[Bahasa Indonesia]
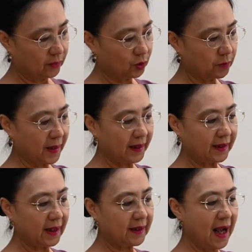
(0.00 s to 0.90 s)
supaya
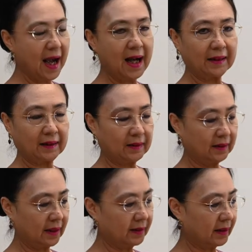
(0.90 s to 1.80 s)
dia nahan
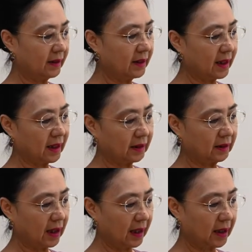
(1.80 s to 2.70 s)
ya. Jadi ini
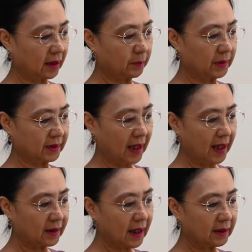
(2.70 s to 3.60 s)
ada agak
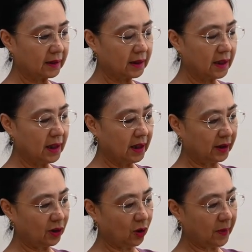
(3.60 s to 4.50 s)
besar nanti
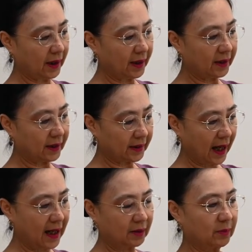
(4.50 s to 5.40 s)
di lubangnya
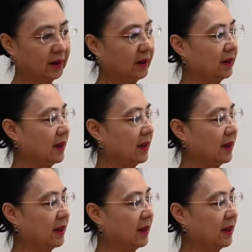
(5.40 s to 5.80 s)
ditahan begini.